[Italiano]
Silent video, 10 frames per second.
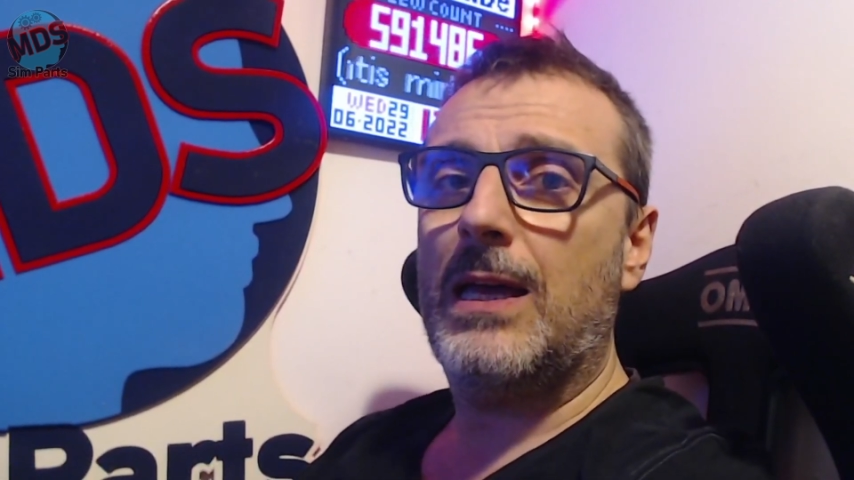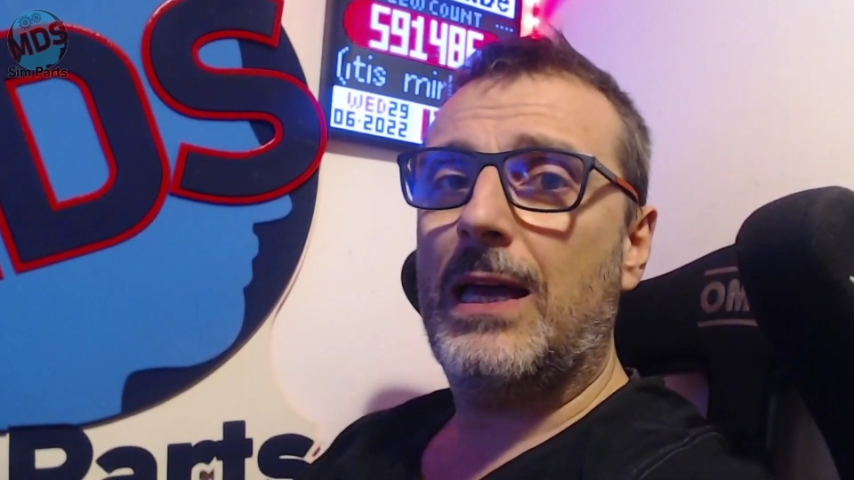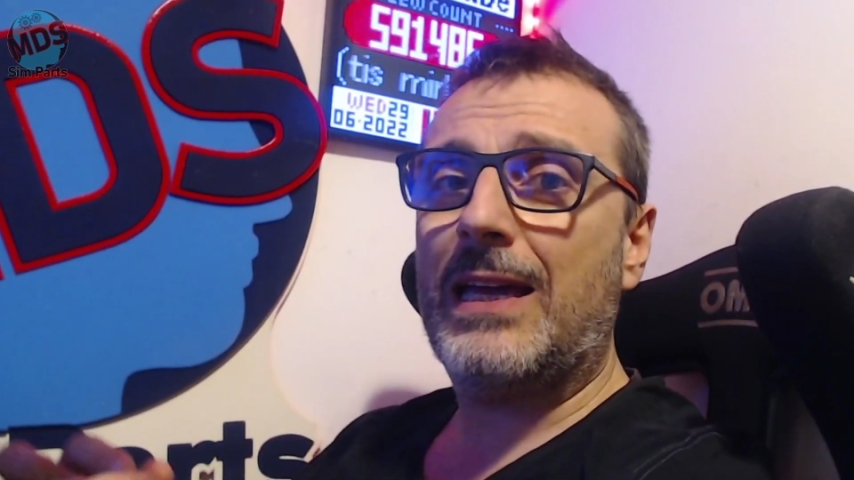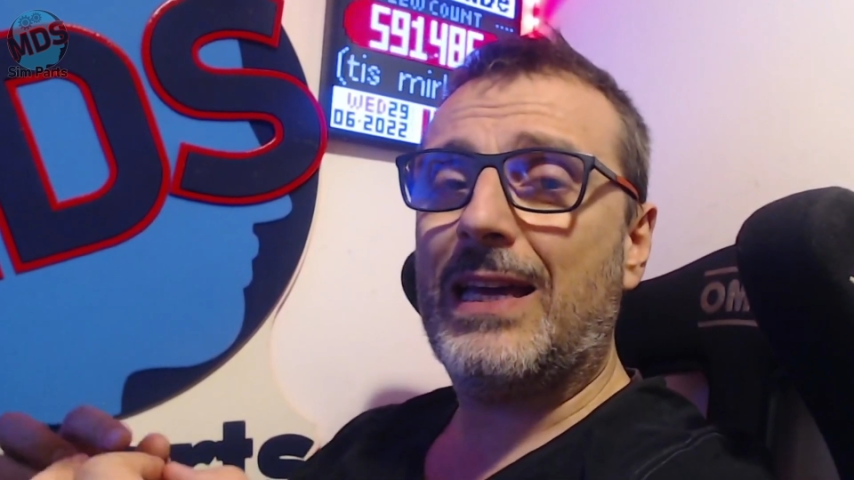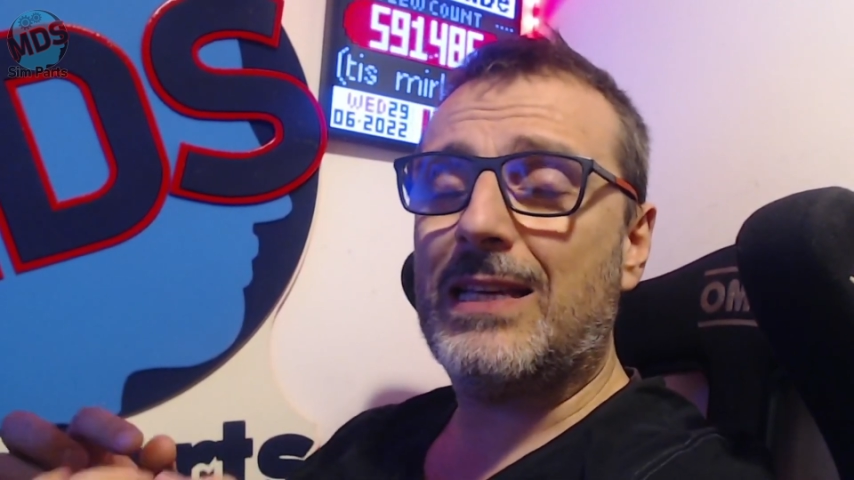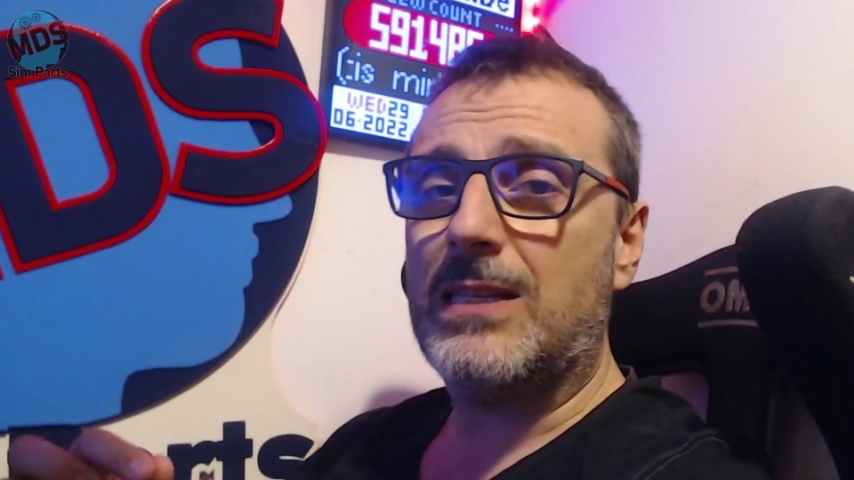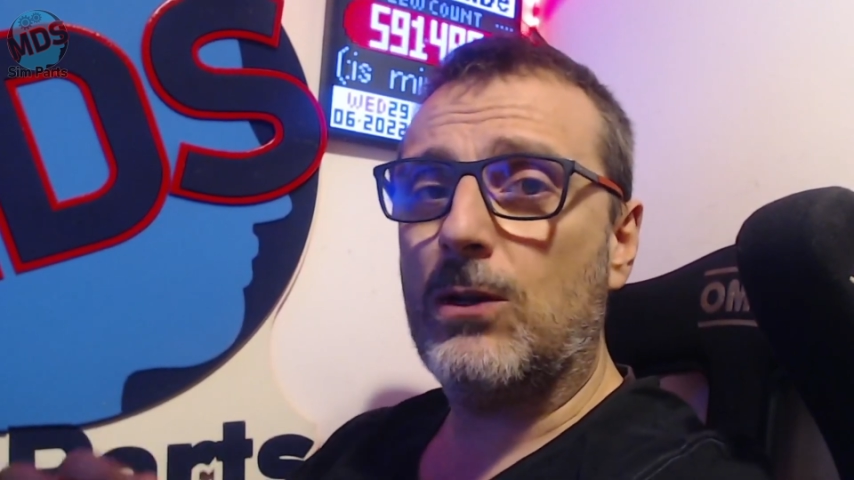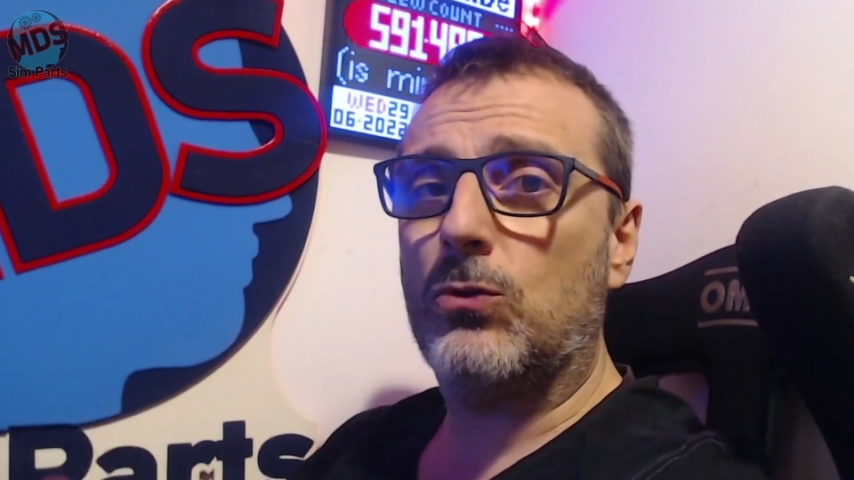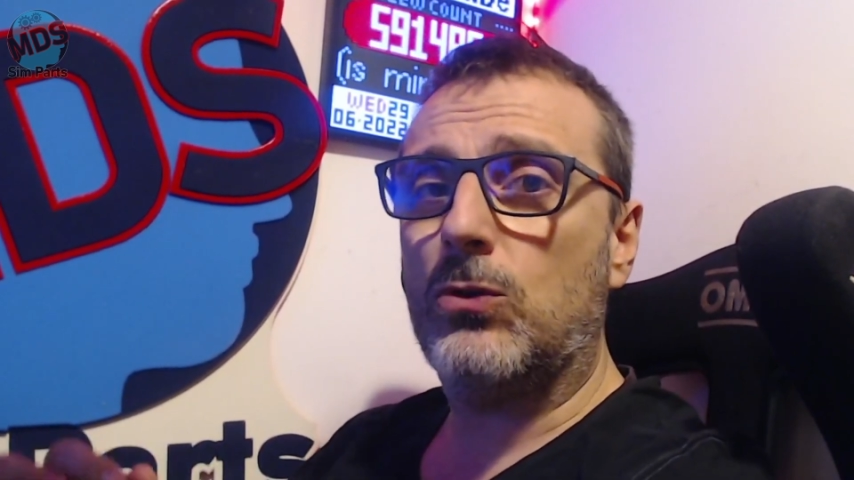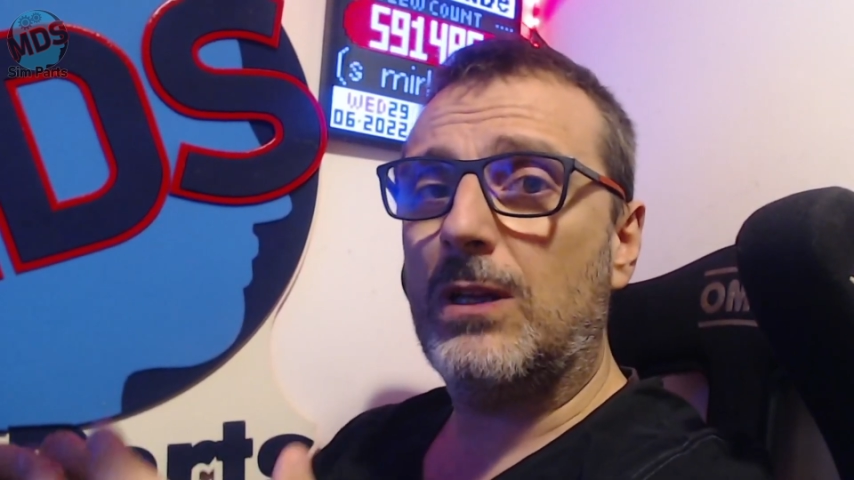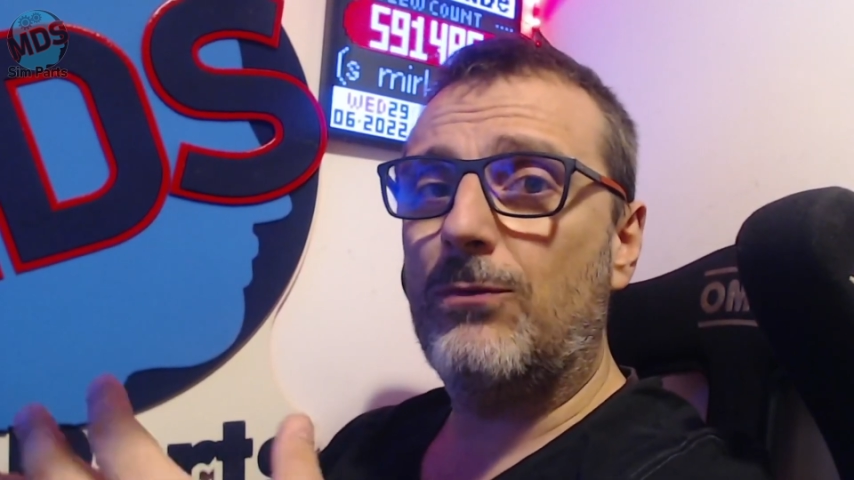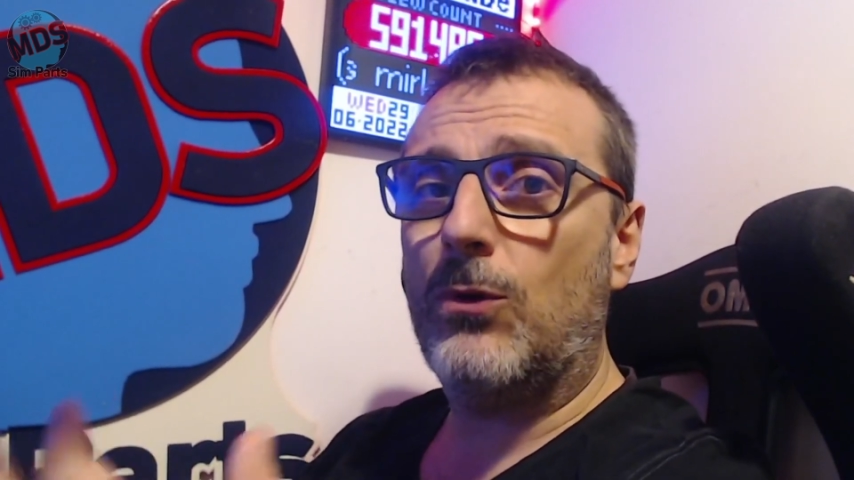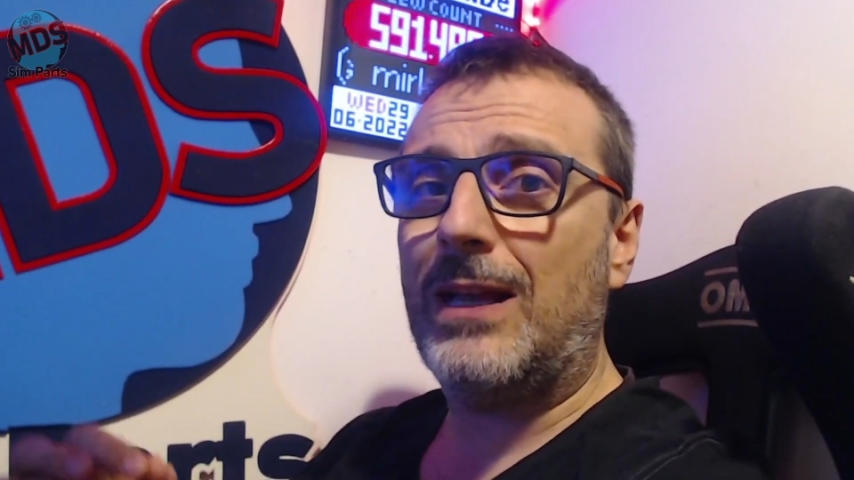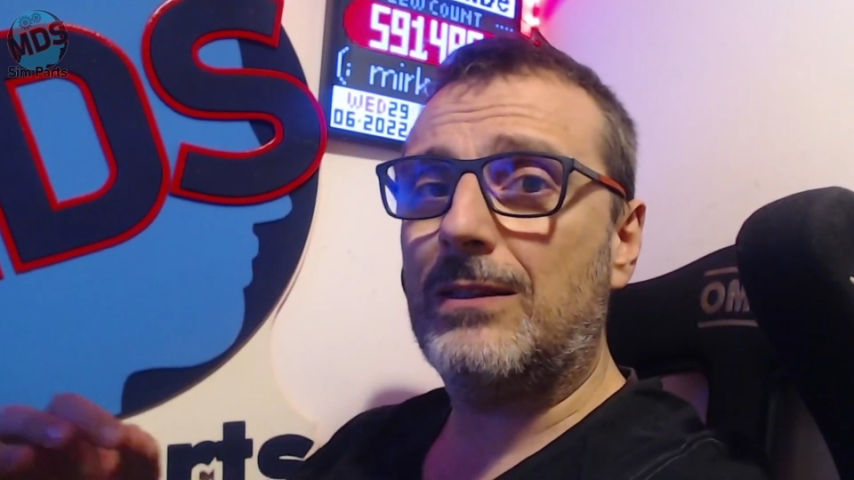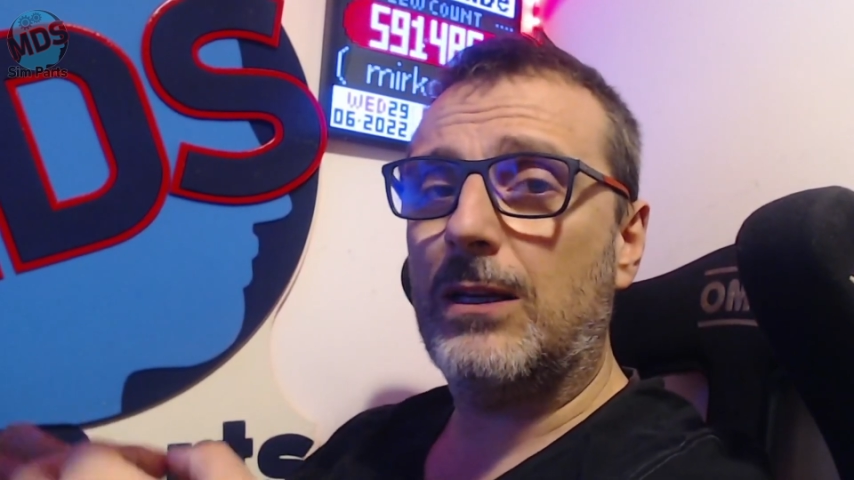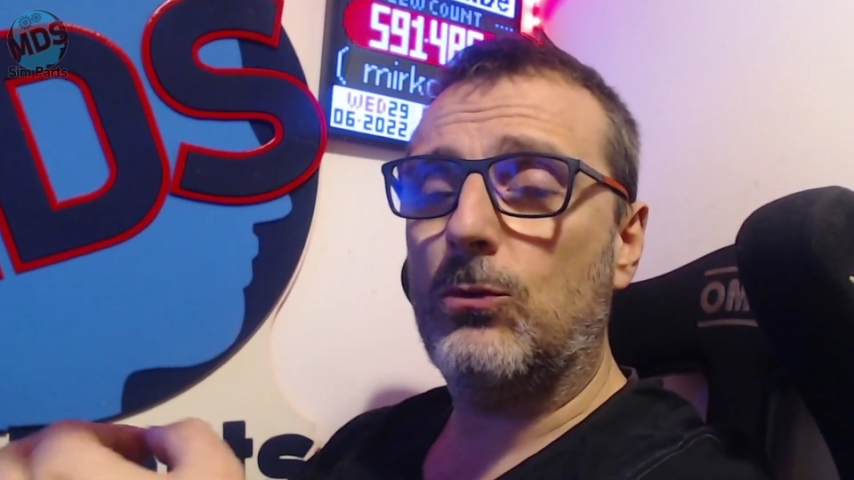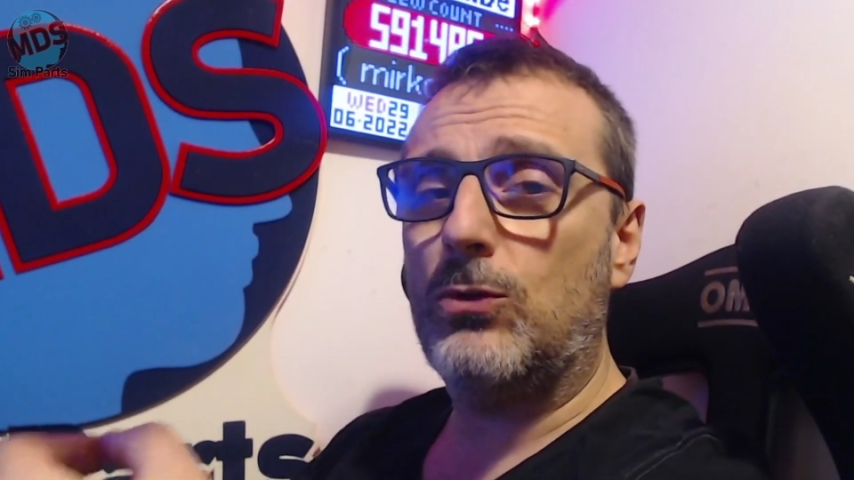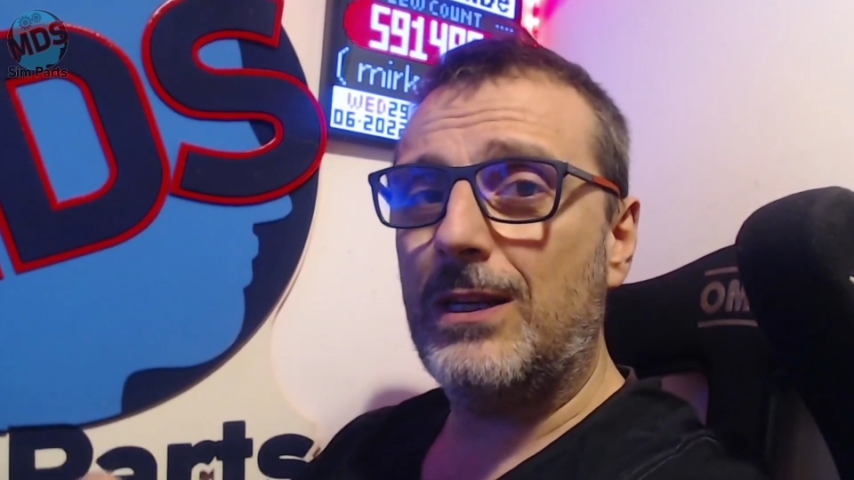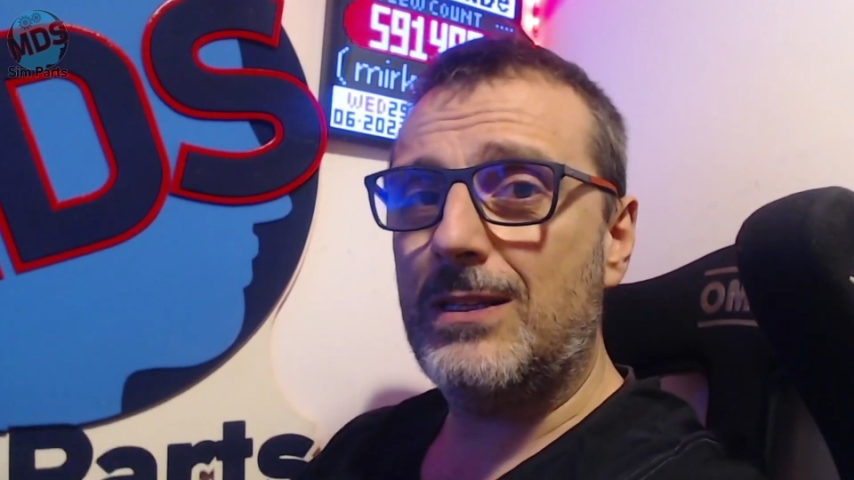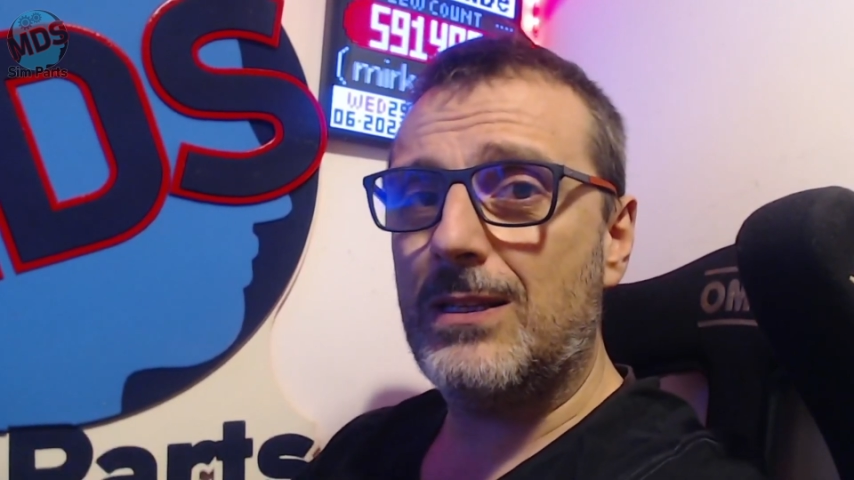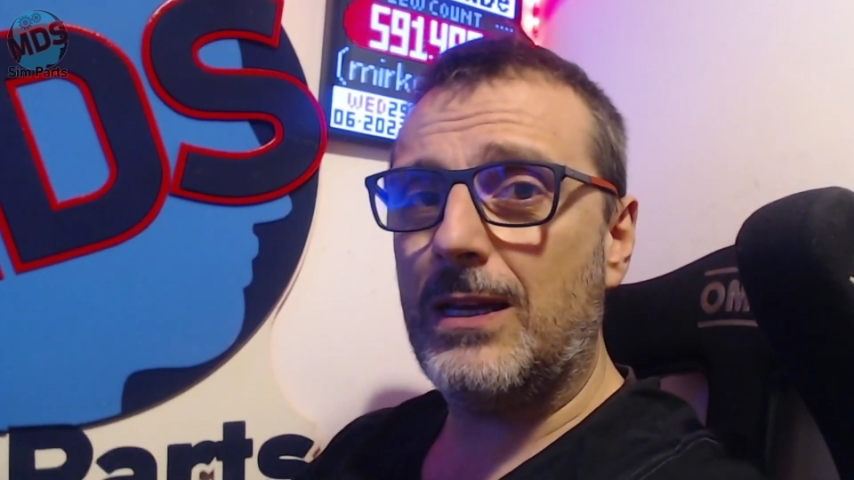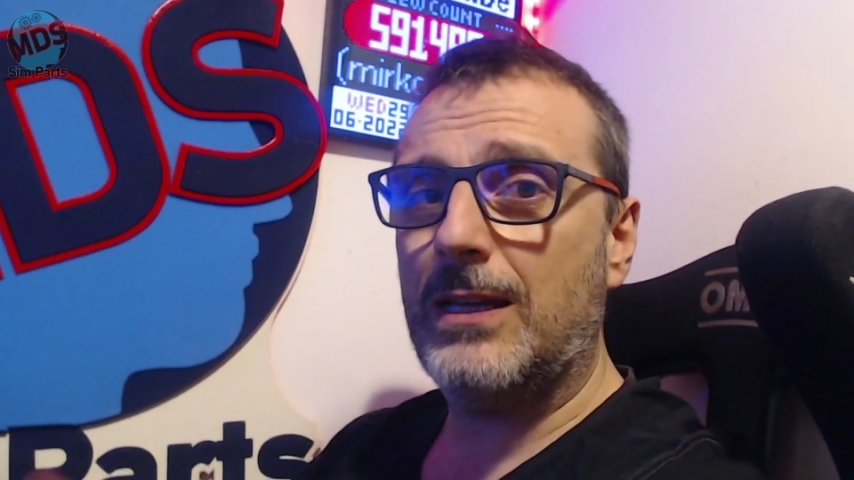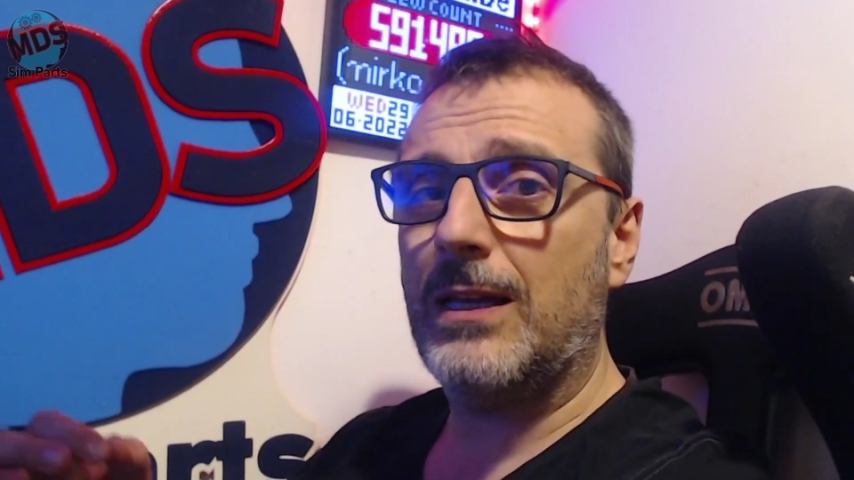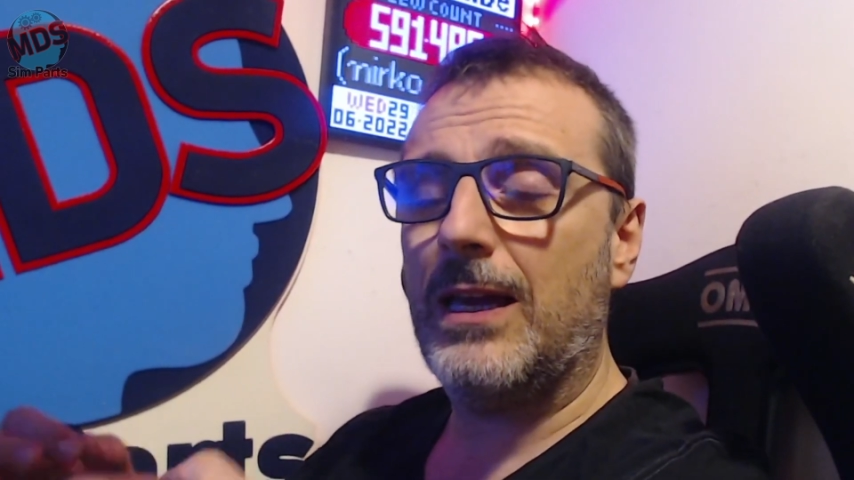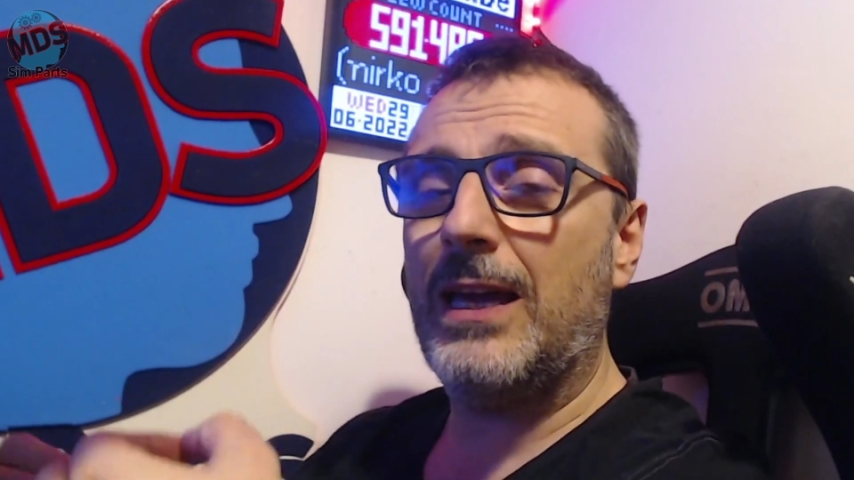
è che a secondo del volante che utilizzerete